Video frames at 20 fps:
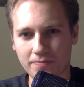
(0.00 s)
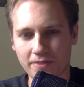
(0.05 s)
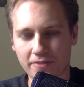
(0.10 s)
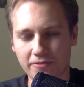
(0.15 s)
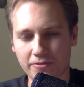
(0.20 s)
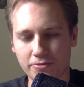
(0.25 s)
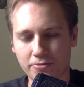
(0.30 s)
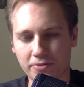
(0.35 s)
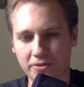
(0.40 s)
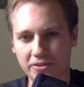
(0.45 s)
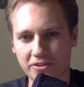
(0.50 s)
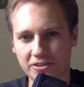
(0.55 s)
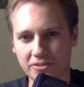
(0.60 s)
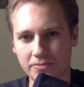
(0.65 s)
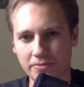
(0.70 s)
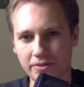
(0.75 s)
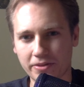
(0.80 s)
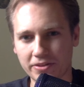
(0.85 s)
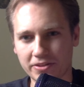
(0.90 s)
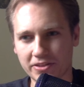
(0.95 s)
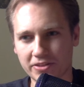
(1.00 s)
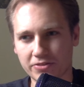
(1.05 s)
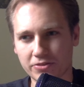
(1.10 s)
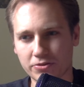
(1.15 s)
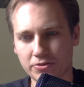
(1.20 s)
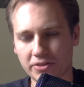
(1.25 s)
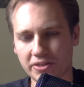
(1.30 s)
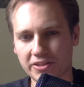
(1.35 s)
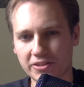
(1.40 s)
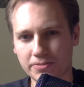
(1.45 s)
Ewentualnie, gdy mieli za to już
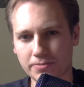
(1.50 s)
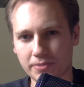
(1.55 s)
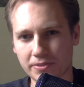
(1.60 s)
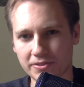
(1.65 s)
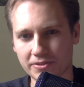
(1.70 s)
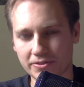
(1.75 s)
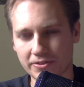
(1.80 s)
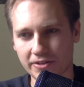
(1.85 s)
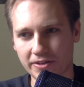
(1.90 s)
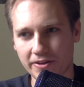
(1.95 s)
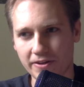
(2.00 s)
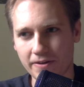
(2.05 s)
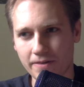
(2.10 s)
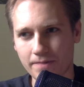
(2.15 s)
kiedyś płacone,